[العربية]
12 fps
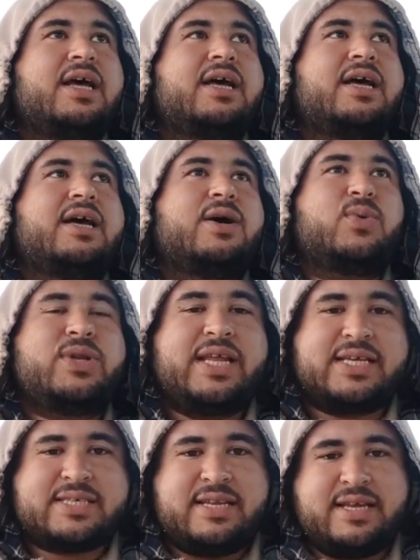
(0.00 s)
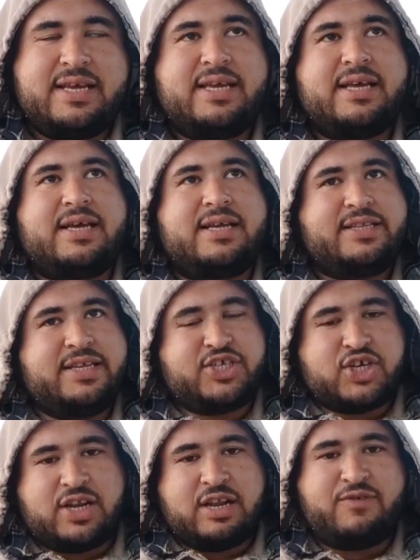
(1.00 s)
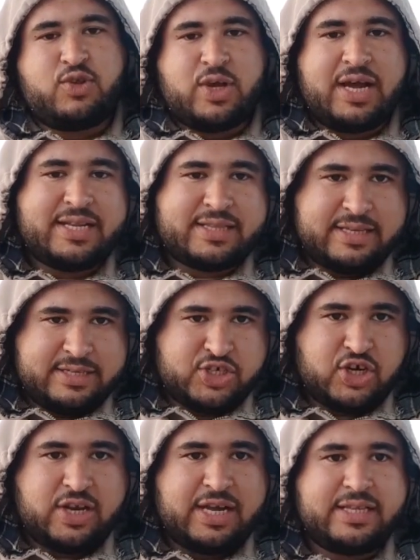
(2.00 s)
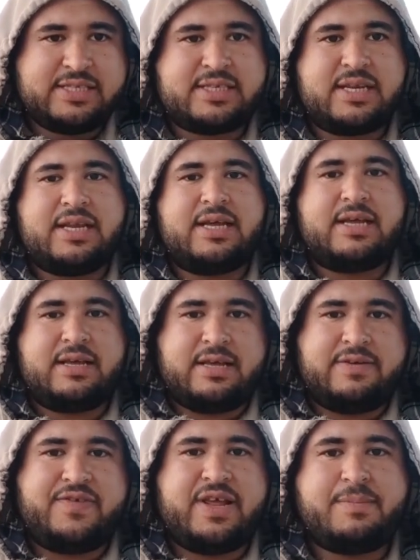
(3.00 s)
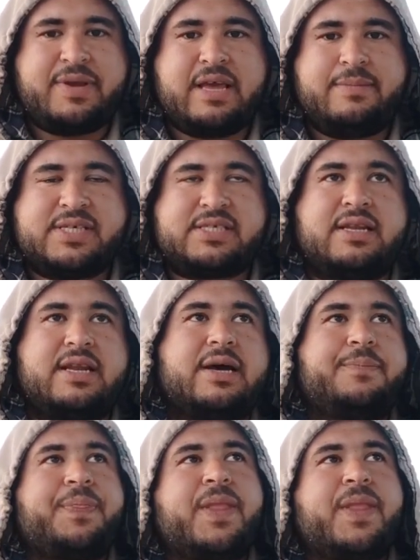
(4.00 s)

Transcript: آه والناس اللي هي دي ان شاء الله الفيديوهات ان شاء الله هتنزل آه في الايام الجايه باذن الله